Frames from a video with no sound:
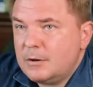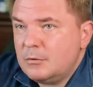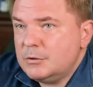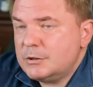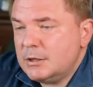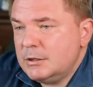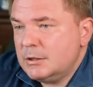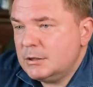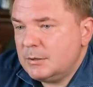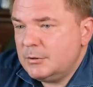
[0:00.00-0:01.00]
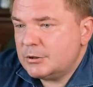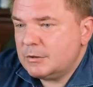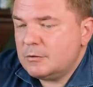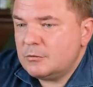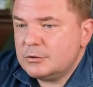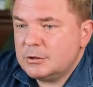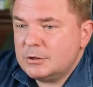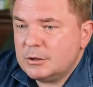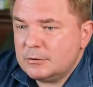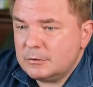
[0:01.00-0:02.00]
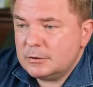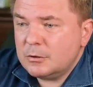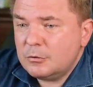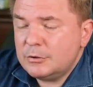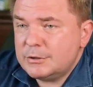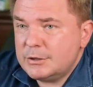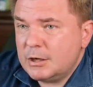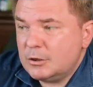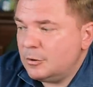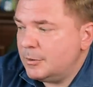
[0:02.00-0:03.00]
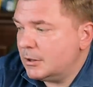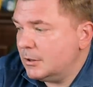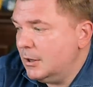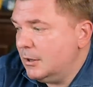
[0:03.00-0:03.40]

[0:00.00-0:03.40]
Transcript: какой стадии экономического роста находится экономика.